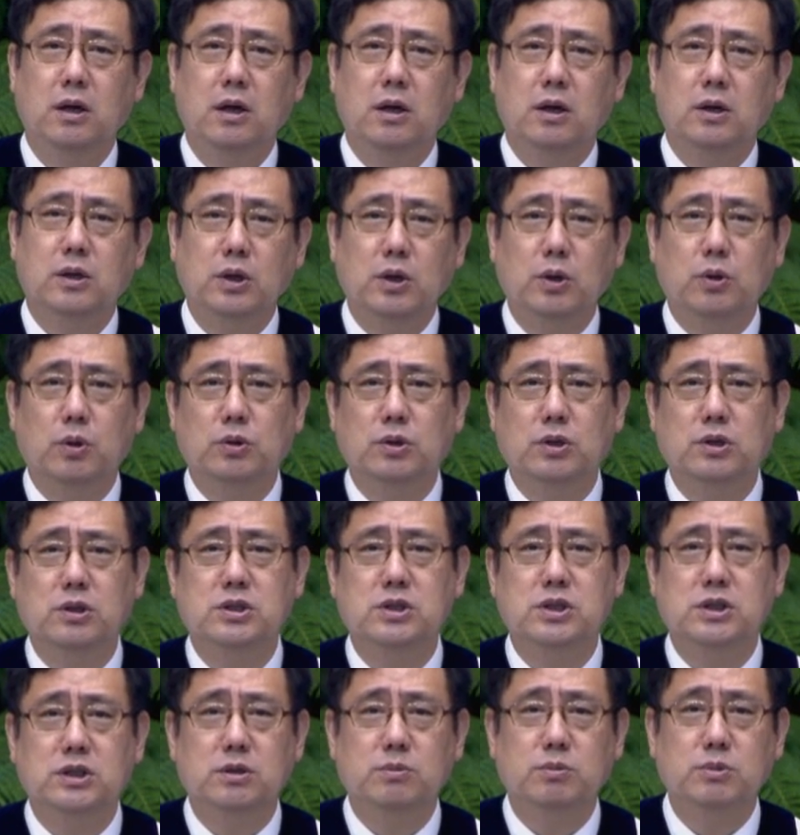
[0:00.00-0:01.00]
그리고는
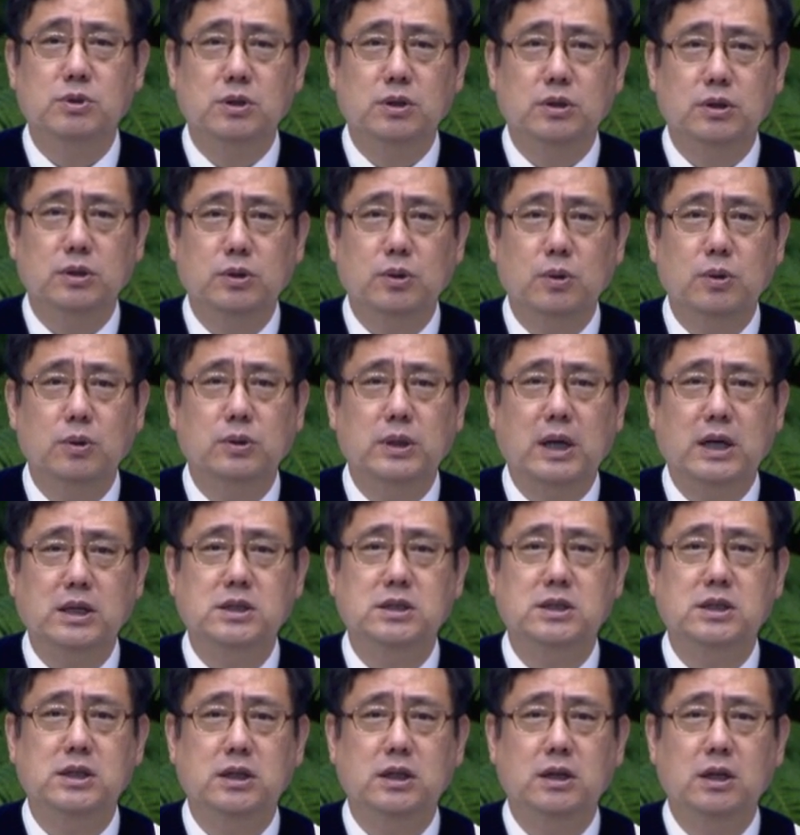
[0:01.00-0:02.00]
지금은 또
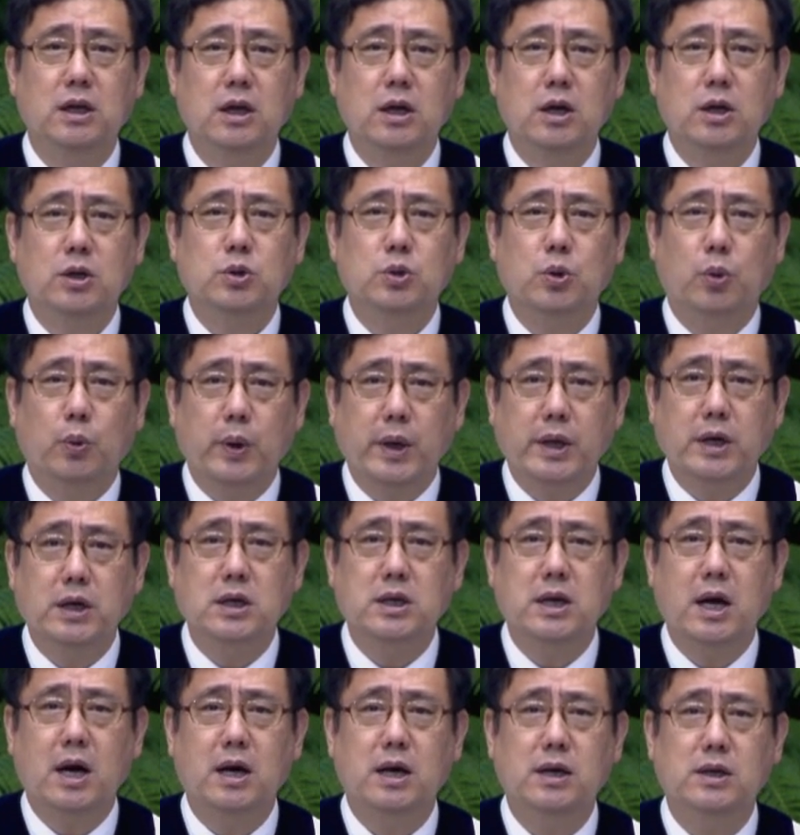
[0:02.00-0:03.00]
다시
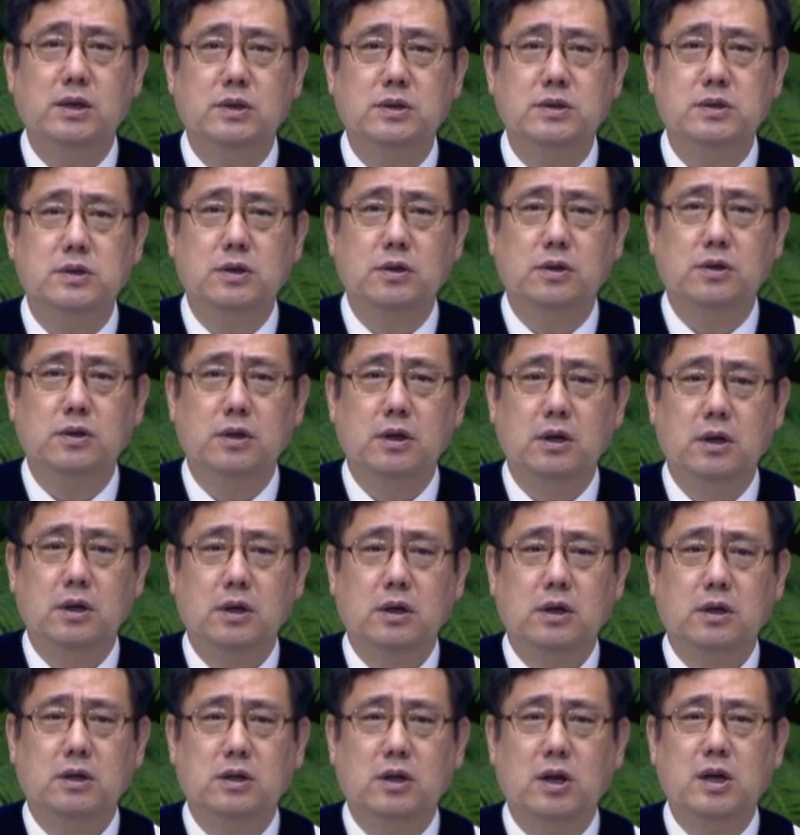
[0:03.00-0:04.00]
교회를 향하여서
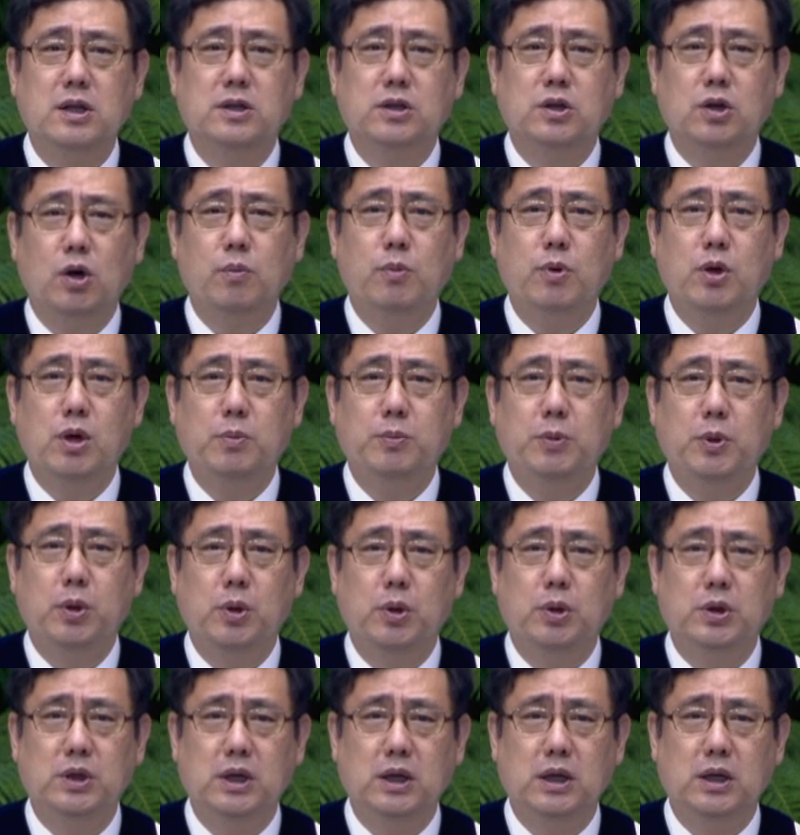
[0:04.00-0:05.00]
그러한 혐오의
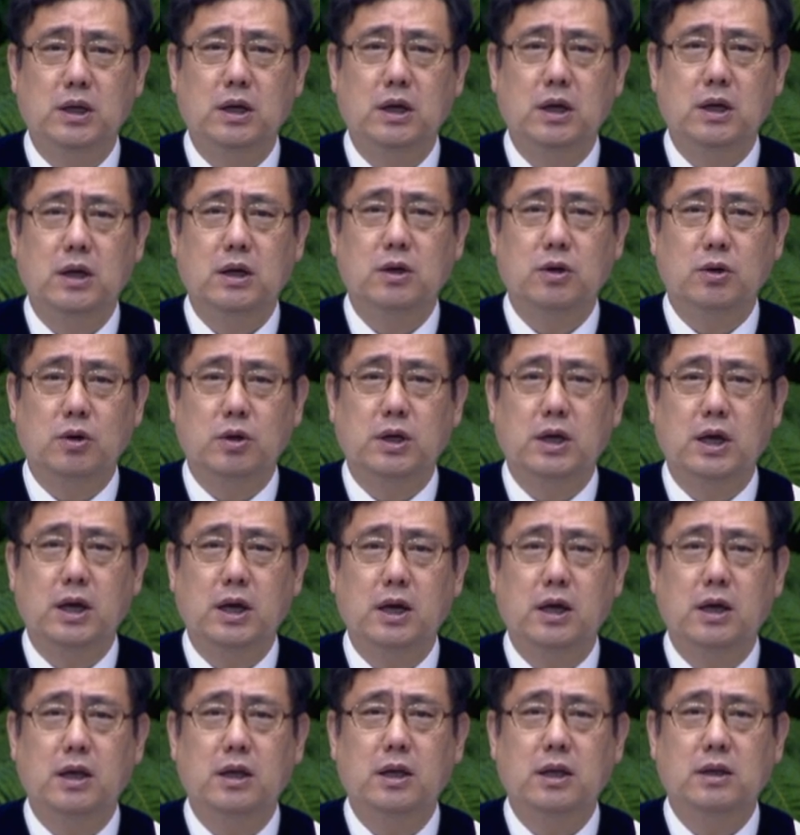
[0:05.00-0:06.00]
표현이
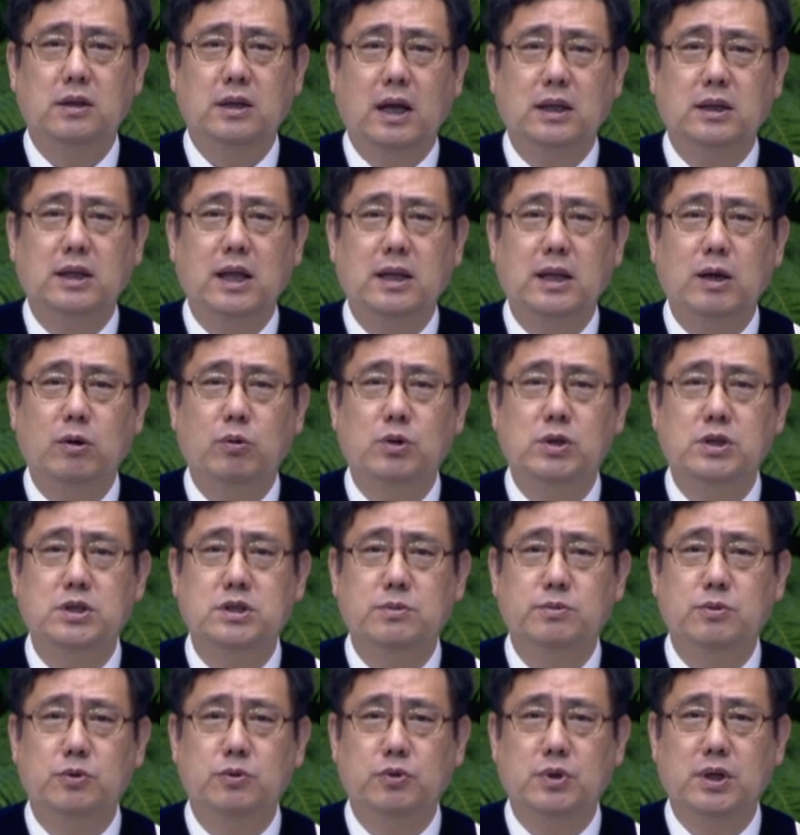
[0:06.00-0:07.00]
그렇게 나타나고
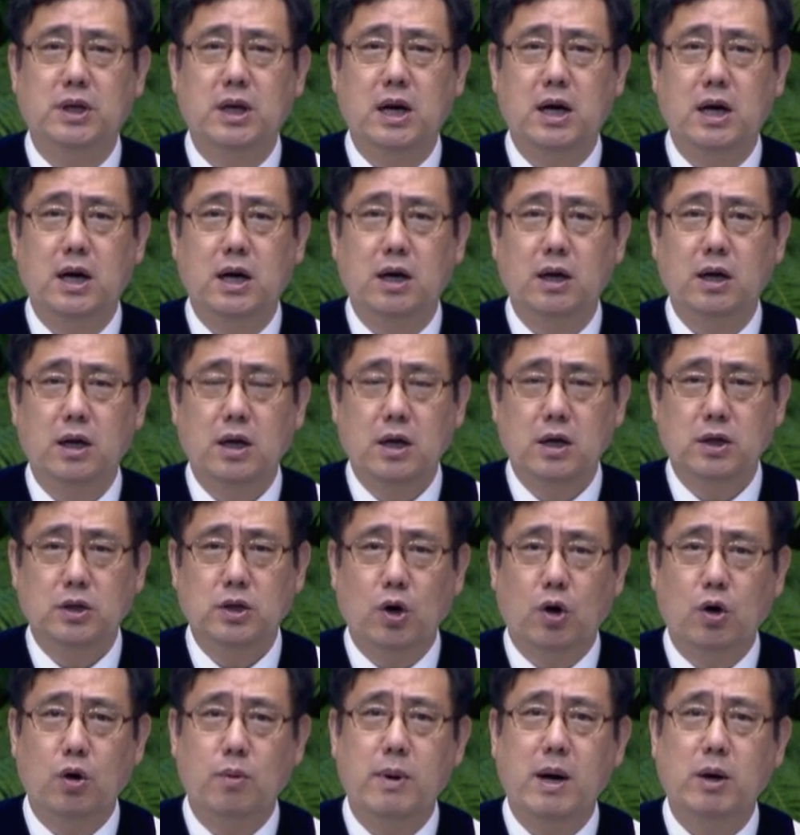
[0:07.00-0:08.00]
있음을 우리가
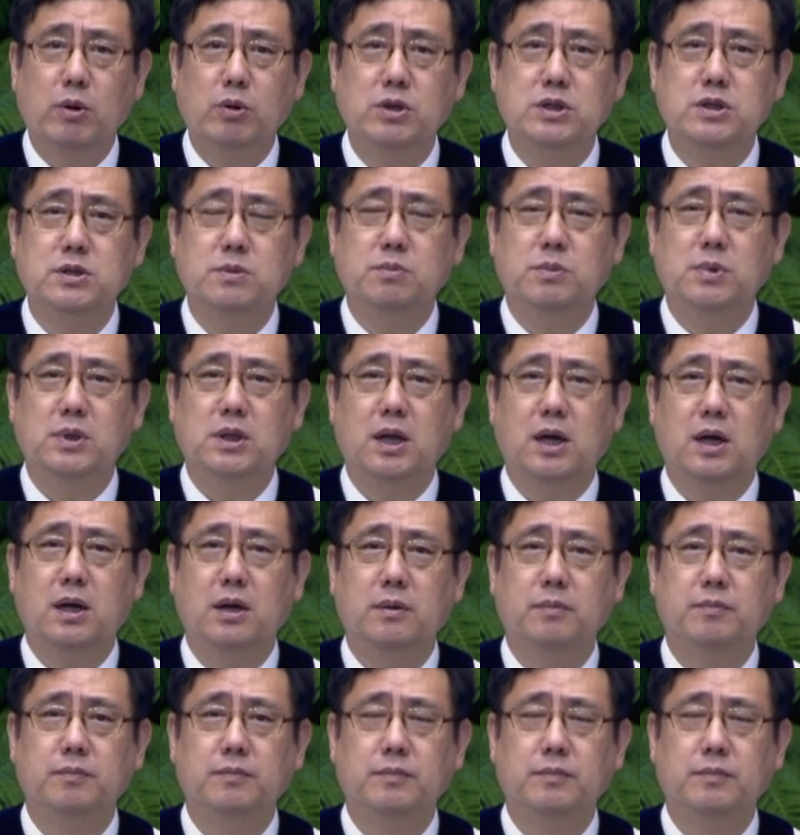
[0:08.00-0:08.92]
경험하고 있습니다.